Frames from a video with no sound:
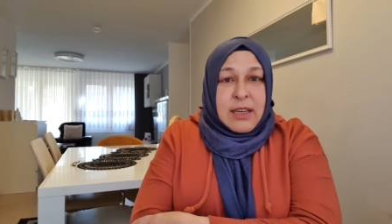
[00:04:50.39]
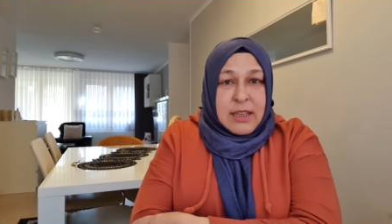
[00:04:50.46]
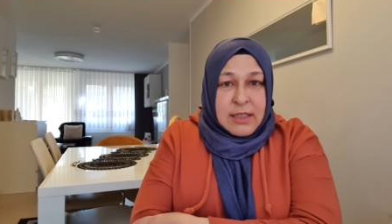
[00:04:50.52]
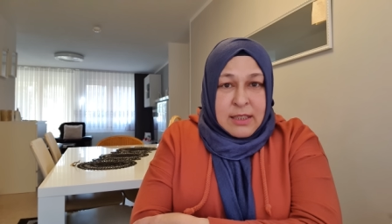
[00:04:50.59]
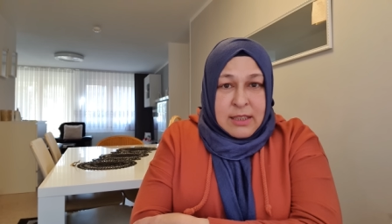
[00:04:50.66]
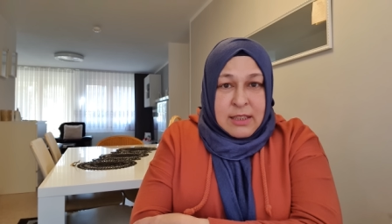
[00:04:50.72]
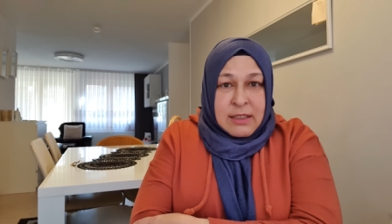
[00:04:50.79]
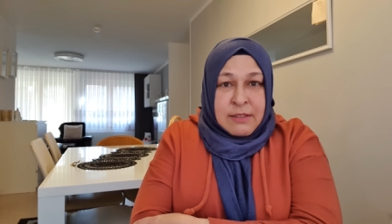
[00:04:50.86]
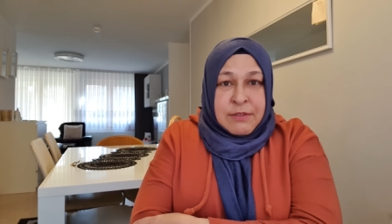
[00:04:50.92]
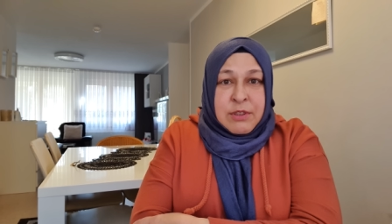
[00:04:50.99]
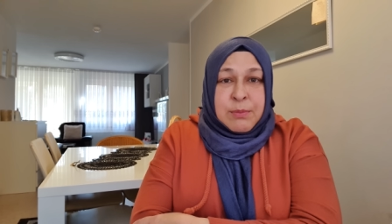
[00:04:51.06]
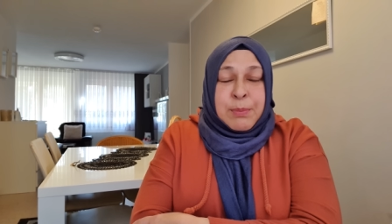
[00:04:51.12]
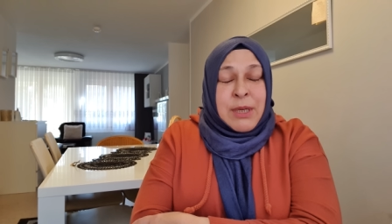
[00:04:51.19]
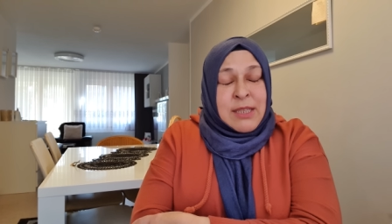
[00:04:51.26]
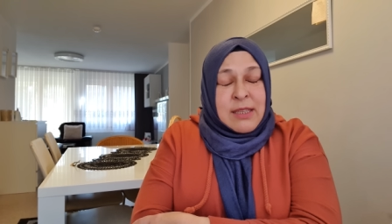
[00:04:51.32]

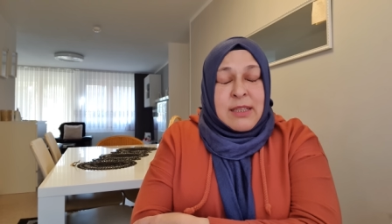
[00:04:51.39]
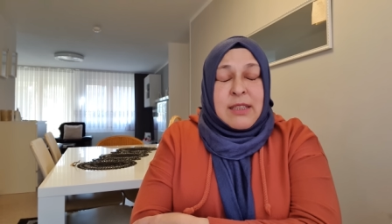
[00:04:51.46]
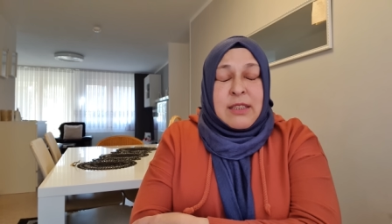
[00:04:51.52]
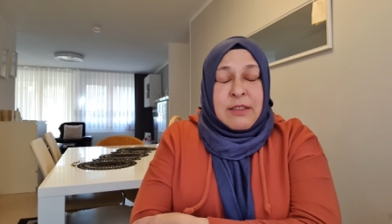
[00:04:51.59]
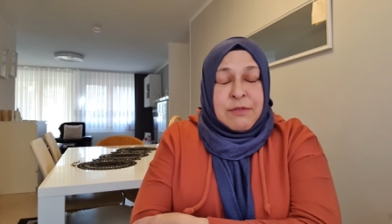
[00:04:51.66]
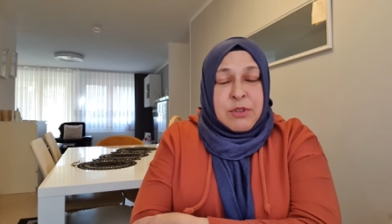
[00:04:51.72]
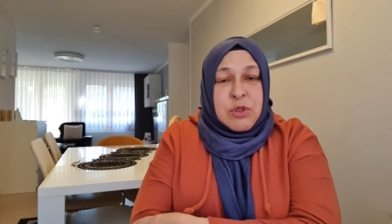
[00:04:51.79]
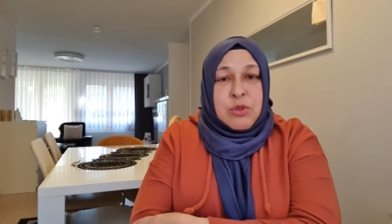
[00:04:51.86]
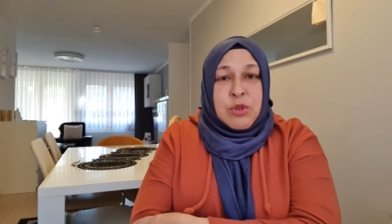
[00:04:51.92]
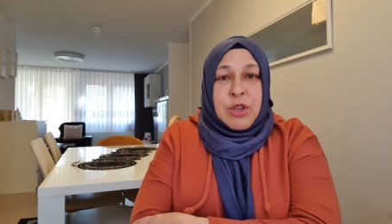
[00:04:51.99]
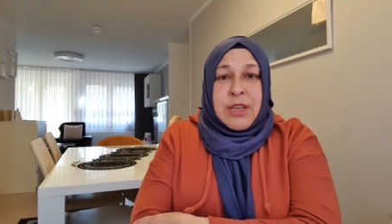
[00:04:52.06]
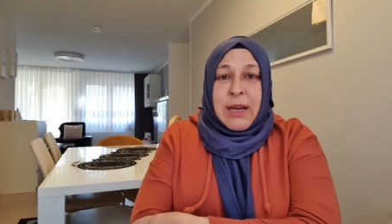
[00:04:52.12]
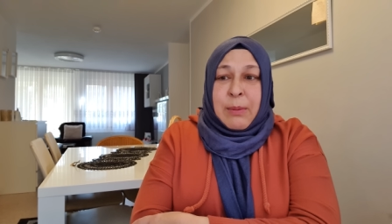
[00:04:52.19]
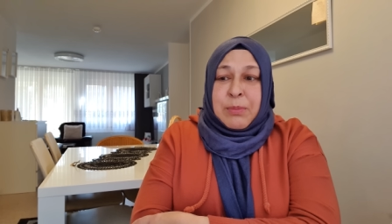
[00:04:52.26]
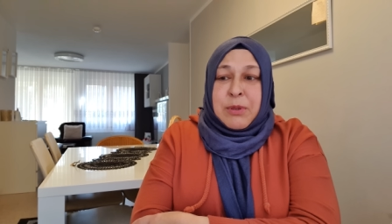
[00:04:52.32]
Ee, pazarı da video
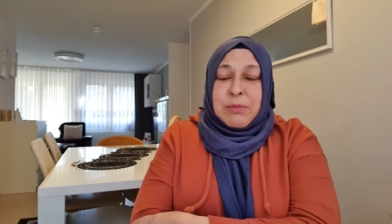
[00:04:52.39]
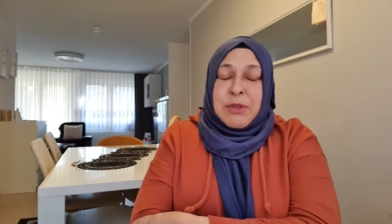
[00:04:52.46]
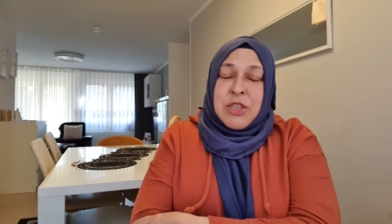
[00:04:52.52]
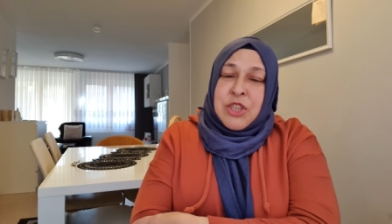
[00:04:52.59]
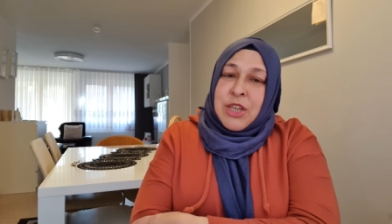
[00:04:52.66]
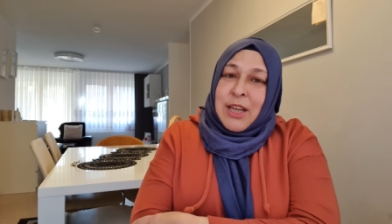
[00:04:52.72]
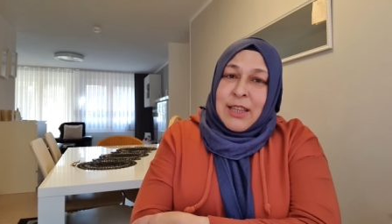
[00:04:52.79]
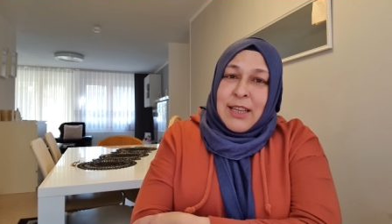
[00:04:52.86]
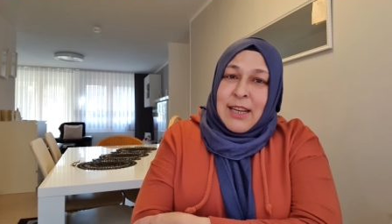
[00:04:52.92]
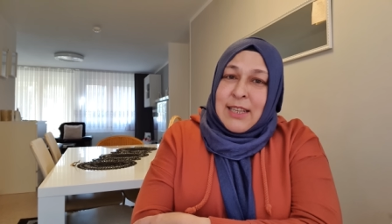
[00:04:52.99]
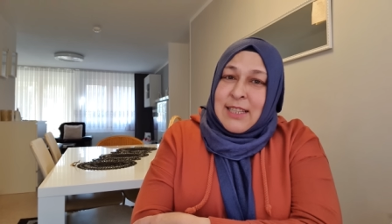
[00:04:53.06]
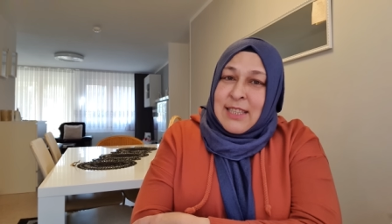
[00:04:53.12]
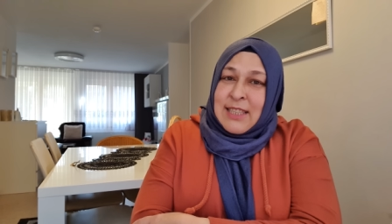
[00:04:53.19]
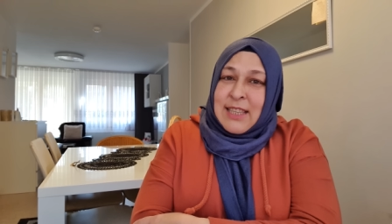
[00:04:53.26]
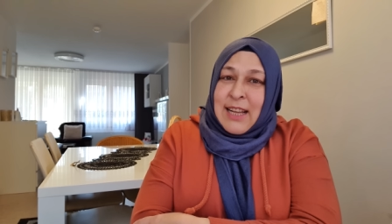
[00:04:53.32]
yaptım. İnşallah
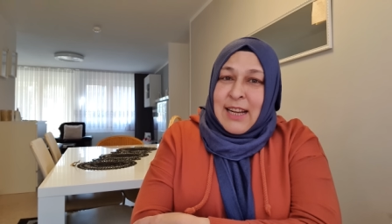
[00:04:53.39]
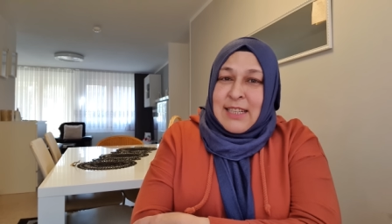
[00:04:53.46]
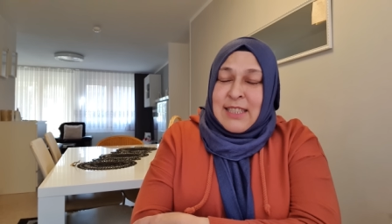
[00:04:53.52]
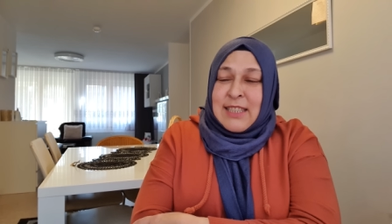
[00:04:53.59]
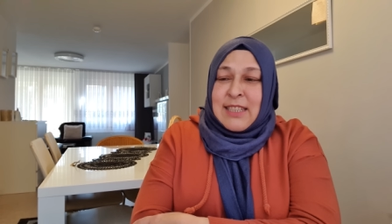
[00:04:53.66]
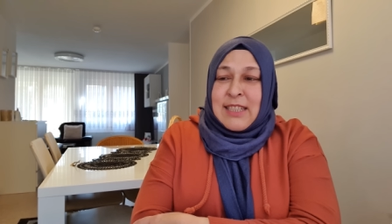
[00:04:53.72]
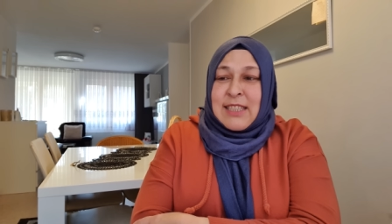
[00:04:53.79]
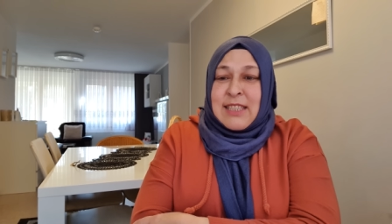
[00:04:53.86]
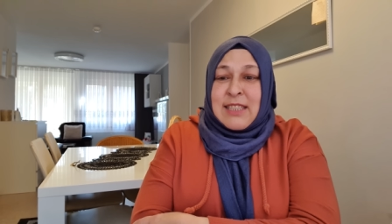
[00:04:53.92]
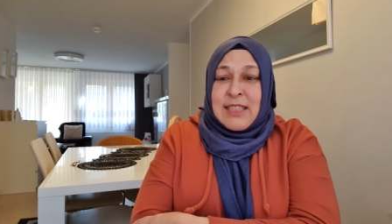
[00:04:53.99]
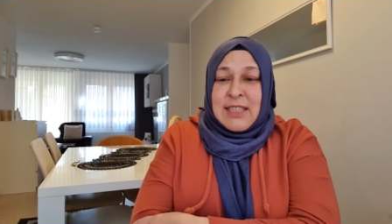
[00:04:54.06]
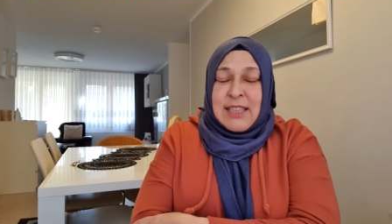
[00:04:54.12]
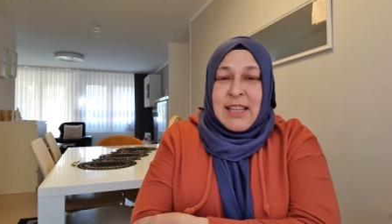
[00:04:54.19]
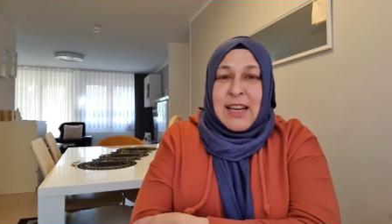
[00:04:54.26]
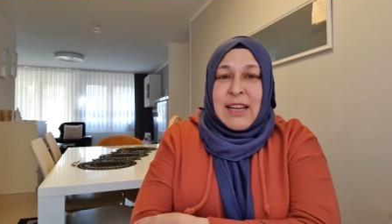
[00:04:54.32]
izlersiniz
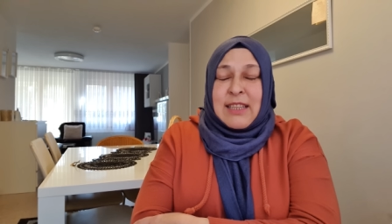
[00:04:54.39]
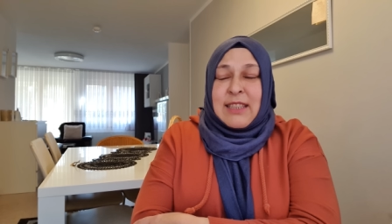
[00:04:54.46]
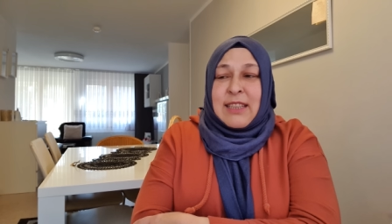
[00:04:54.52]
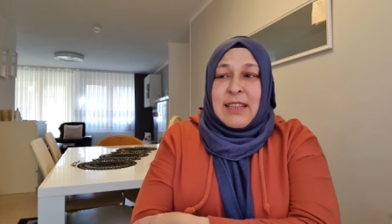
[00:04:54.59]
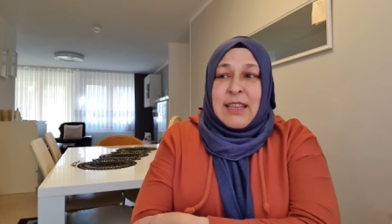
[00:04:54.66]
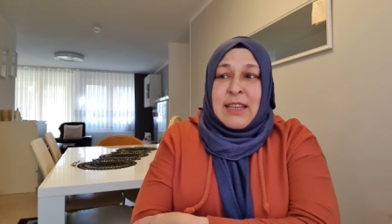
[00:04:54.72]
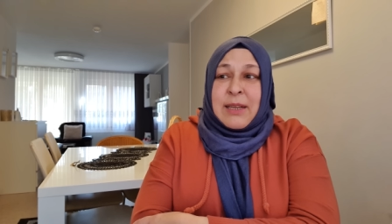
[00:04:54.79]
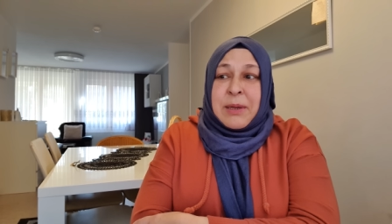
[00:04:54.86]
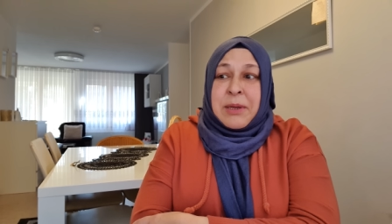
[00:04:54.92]
sizler de.